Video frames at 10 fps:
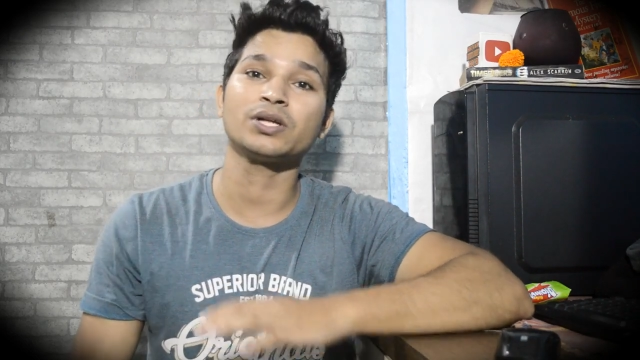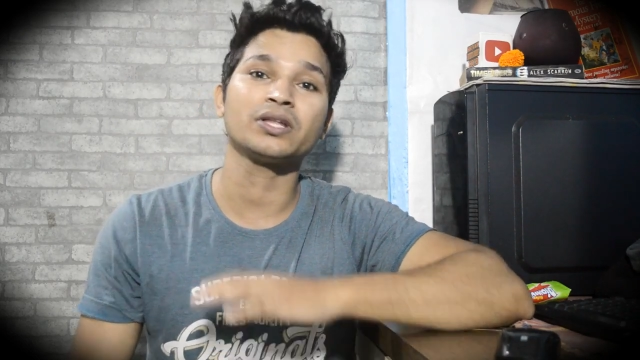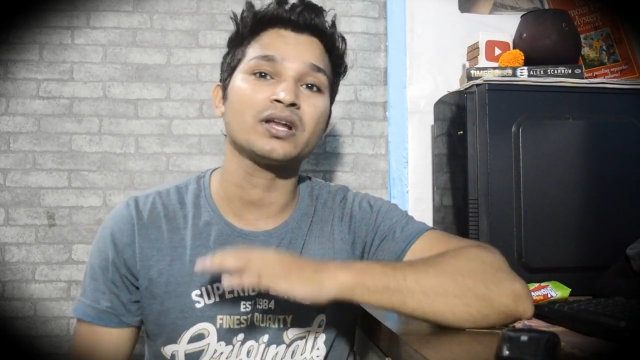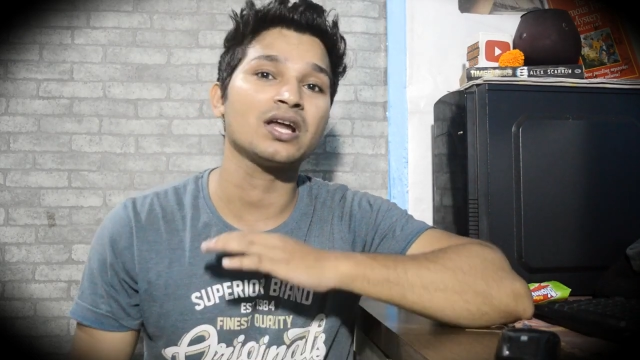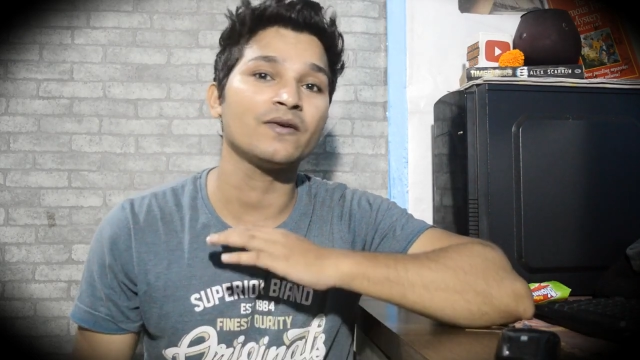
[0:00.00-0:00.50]

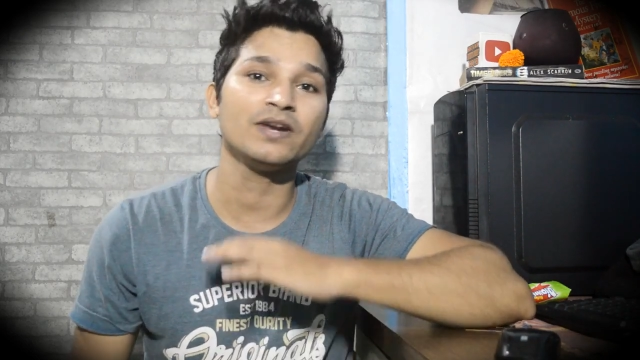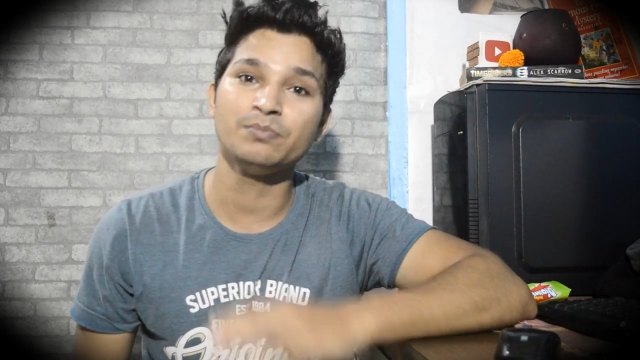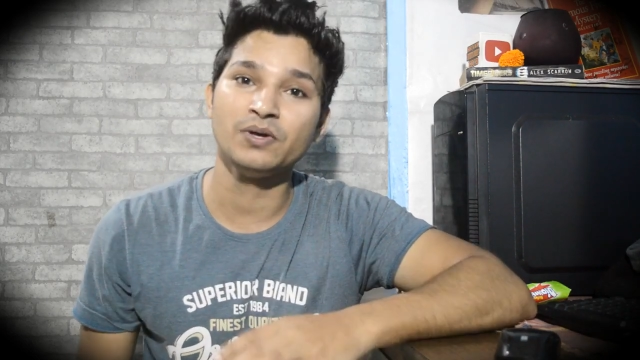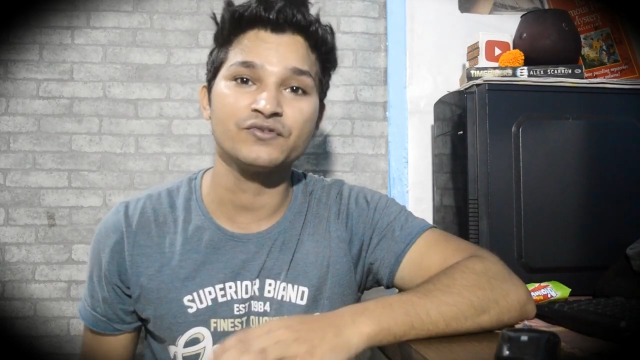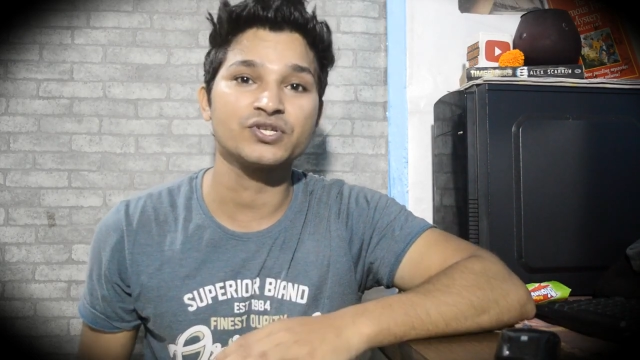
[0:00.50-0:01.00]
खतरनाक वाली
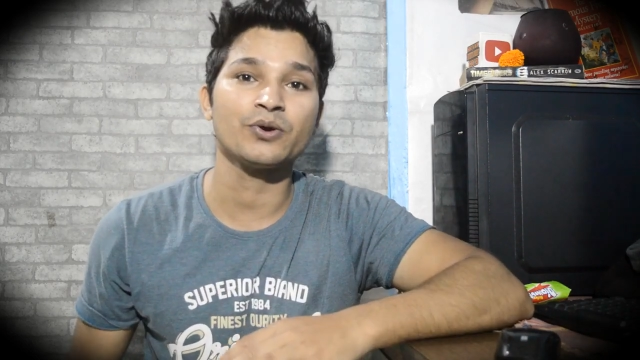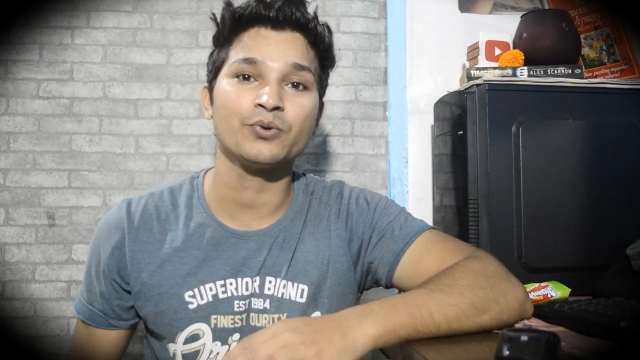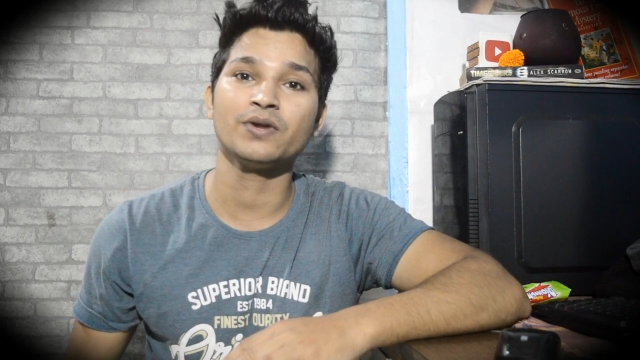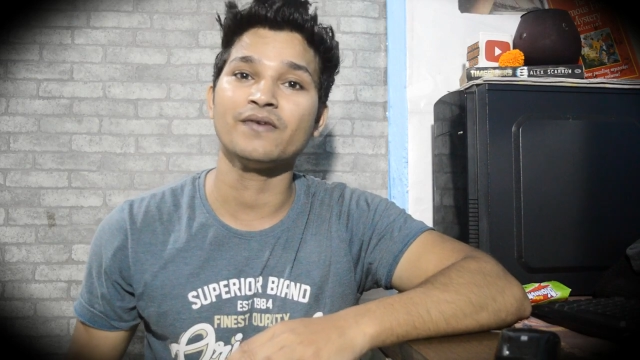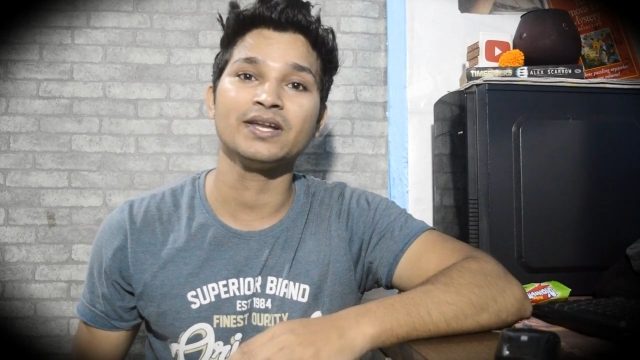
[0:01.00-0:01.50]
बीफ स्टार्ट
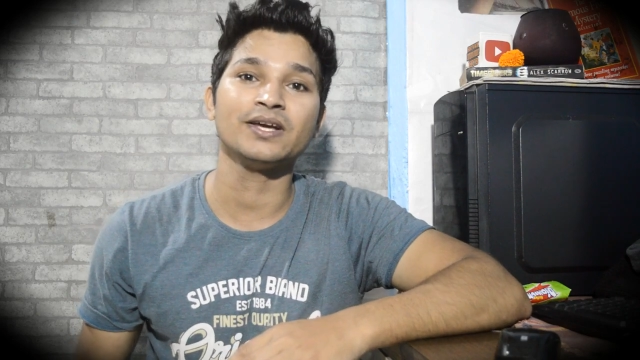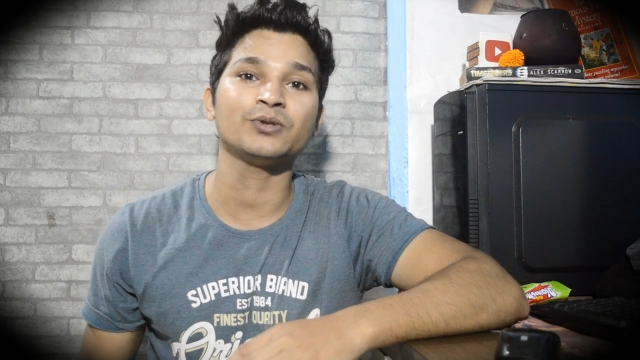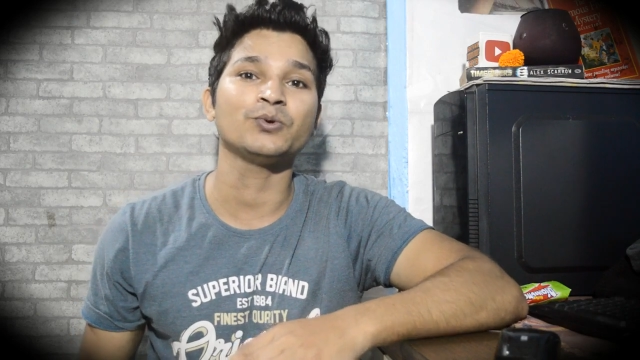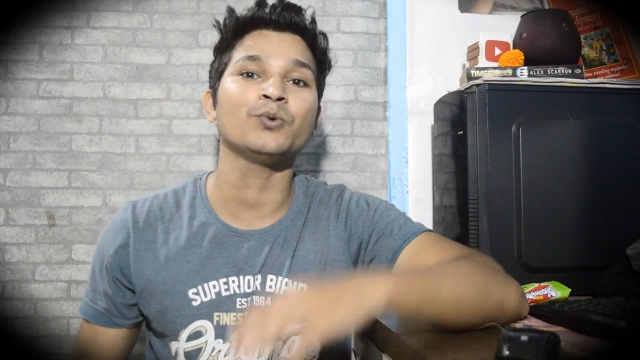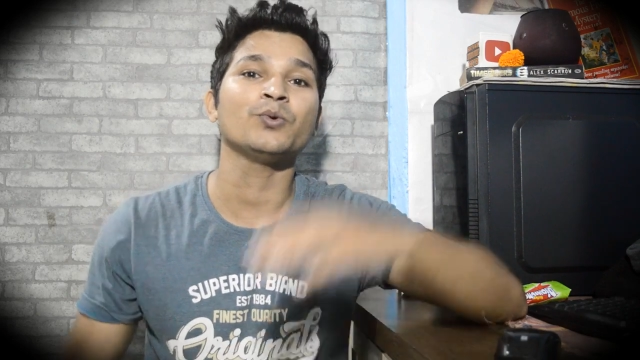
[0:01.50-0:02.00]
होने वाली है तो